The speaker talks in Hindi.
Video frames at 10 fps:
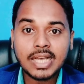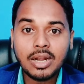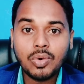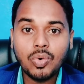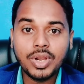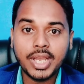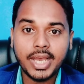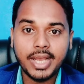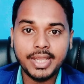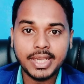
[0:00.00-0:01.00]
साल हो
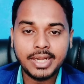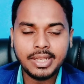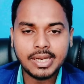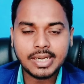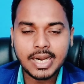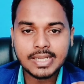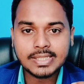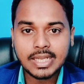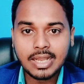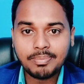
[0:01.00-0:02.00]
गया है यानी कि 18
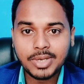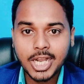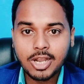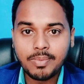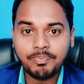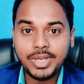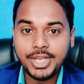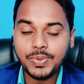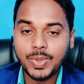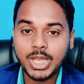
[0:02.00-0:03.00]
साल आपका
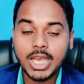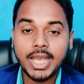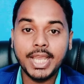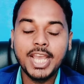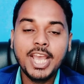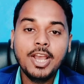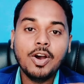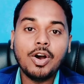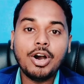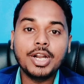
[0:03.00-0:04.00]
कंप्लीट हो गया है
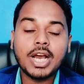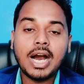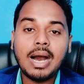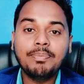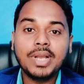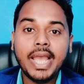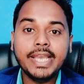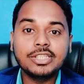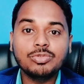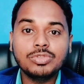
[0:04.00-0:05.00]
और आपका
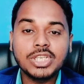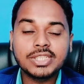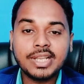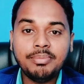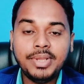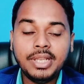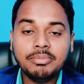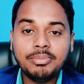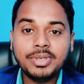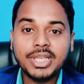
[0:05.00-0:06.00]
एजुकेशन
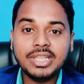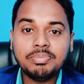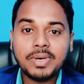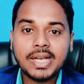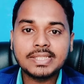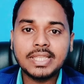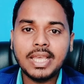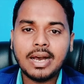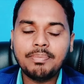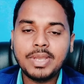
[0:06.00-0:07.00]
मिनिमम टेंथ पास
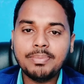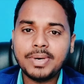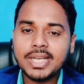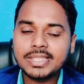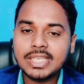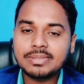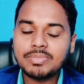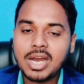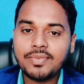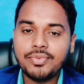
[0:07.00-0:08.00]
है आपके पास
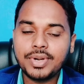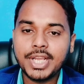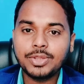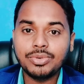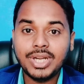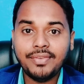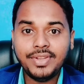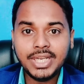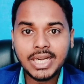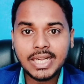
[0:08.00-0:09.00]
स्मार्टफोन है तो
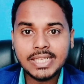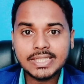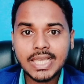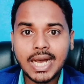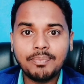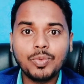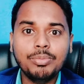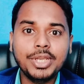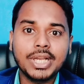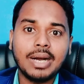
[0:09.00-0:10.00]
डेफिनेटली से
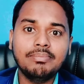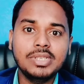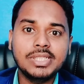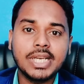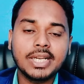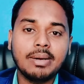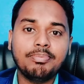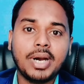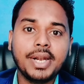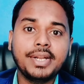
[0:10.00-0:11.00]
आपको भी काम मिल जाएगा
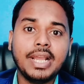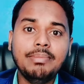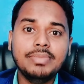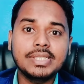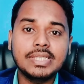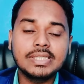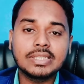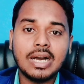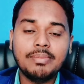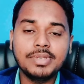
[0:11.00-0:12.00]
पार्ट टाइम
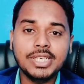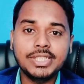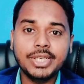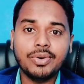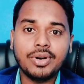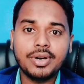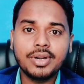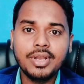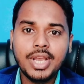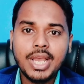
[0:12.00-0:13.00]
बेसिस काम कीजिए
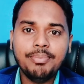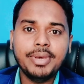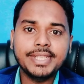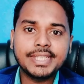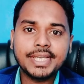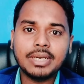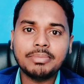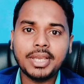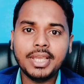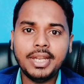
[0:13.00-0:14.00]
और पैसे
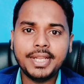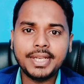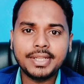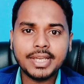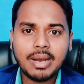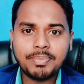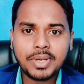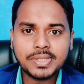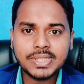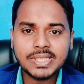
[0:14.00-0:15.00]
कमाइए लेकिन क्या
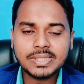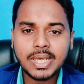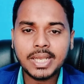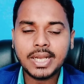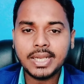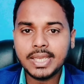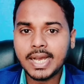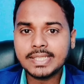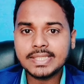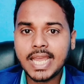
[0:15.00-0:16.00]
प्रोसेस रहेगा
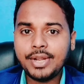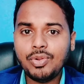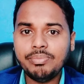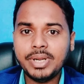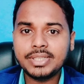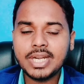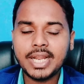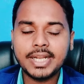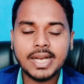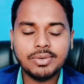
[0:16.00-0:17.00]
क्या शेड्यूलमेंट
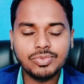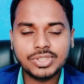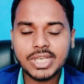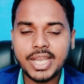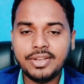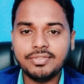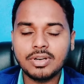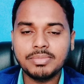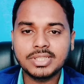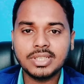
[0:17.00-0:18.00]
रहेगा उसका
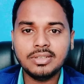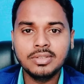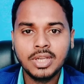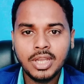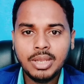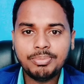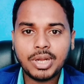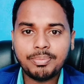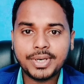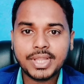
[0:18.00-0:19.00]
इन्फॉर्मेशन
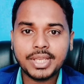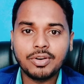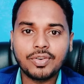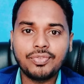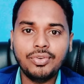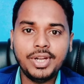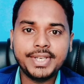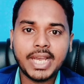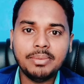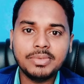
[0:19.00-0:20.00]
प्रॉपर देंगे और फुल
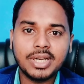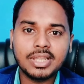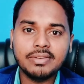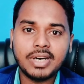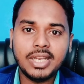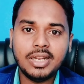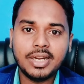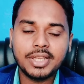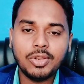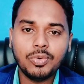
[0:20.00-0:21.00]
टाइम करने वाले
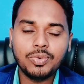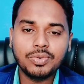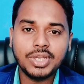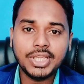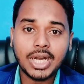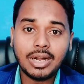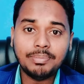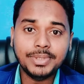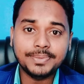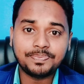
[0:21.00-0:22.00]
लड़के लोगों ने
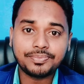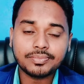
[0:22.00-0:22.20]
यहाँ पे